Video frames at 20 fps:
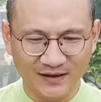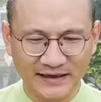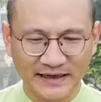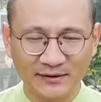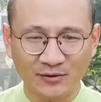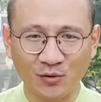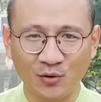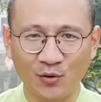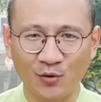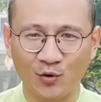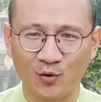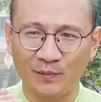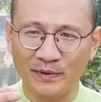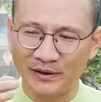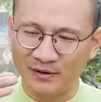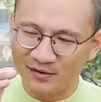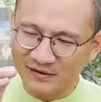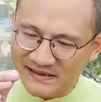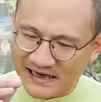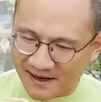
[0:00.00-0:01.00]
Cái tôi của
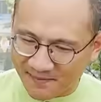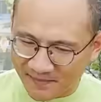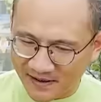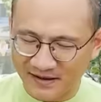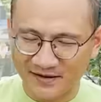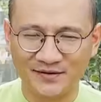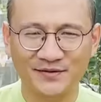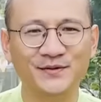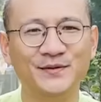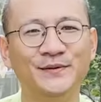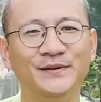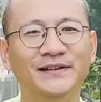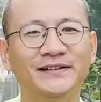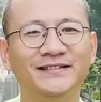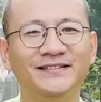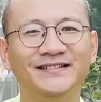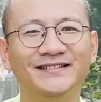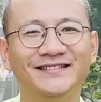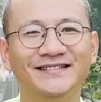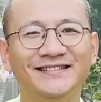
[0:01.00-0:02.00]
mình nó giảm hẳn xuống
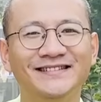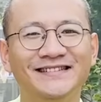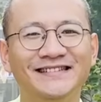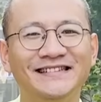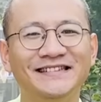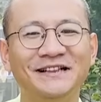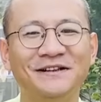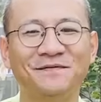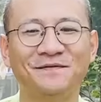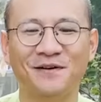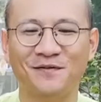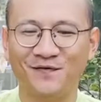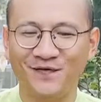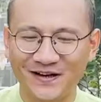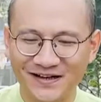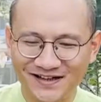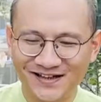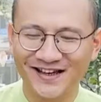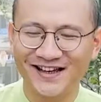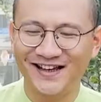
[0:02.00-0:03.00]
Và
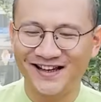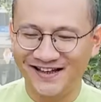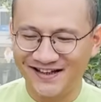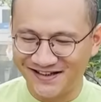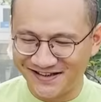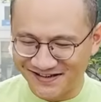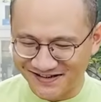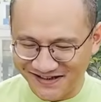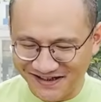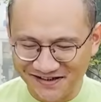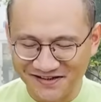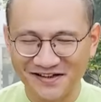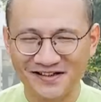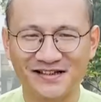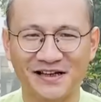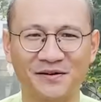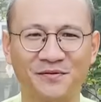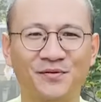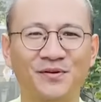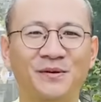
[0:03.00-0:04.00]
vấn đề sẽ được
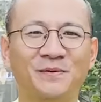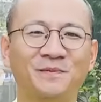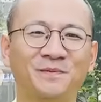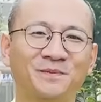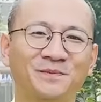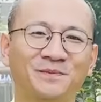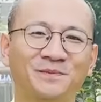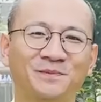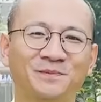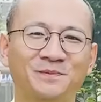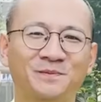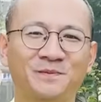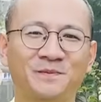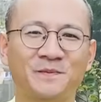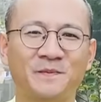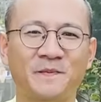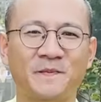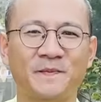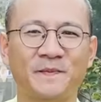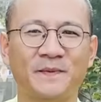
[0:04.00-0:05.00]
giải quyết
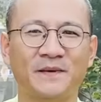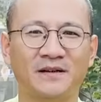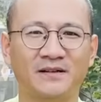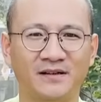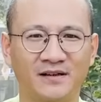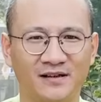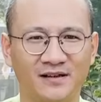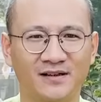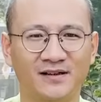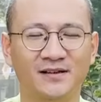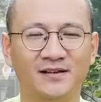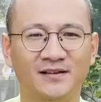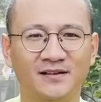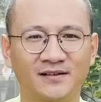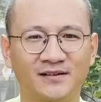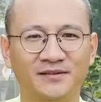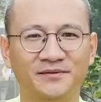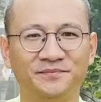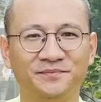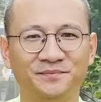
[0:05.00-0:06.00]

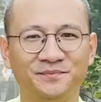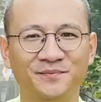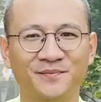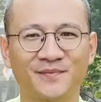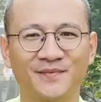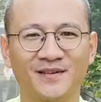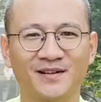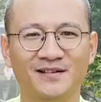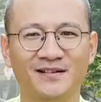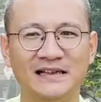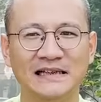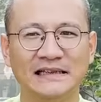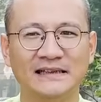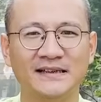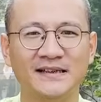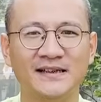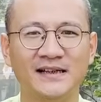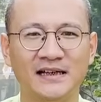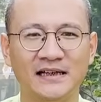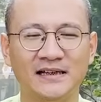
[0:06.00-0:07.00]
đó
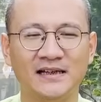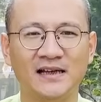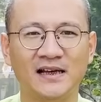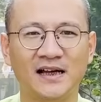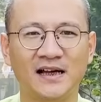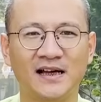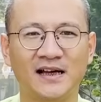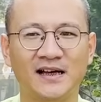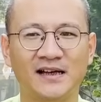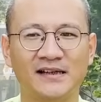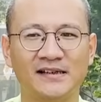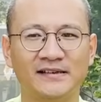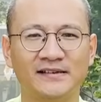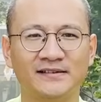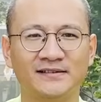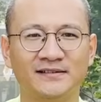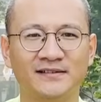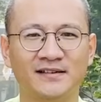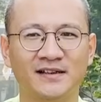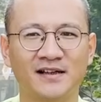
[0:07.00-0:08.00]
thì đấy là
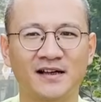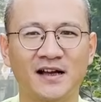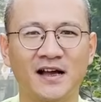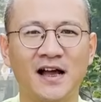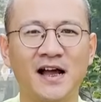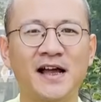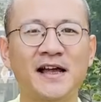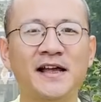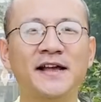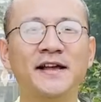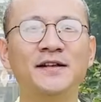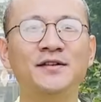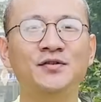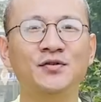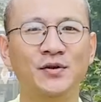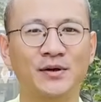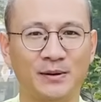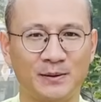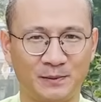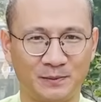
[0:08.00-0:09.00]
hai cái
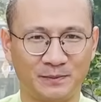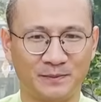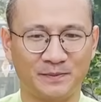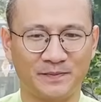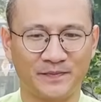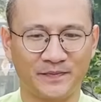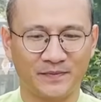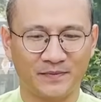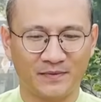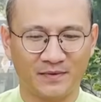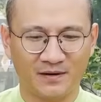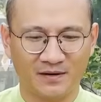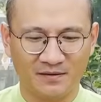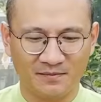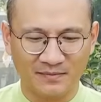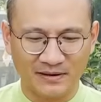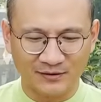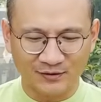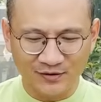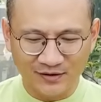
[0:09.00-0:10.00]
chuyện
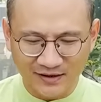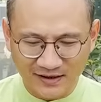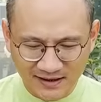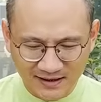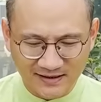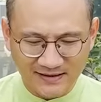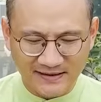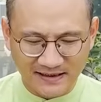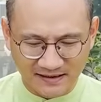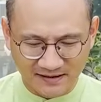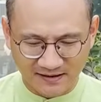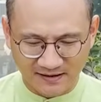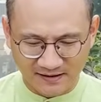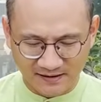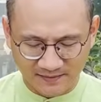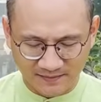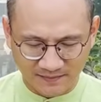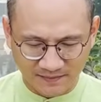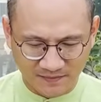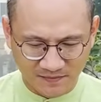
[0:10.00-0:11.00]
mà tôi nghĩ rằng
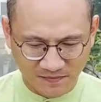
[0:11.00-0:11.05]
ờ,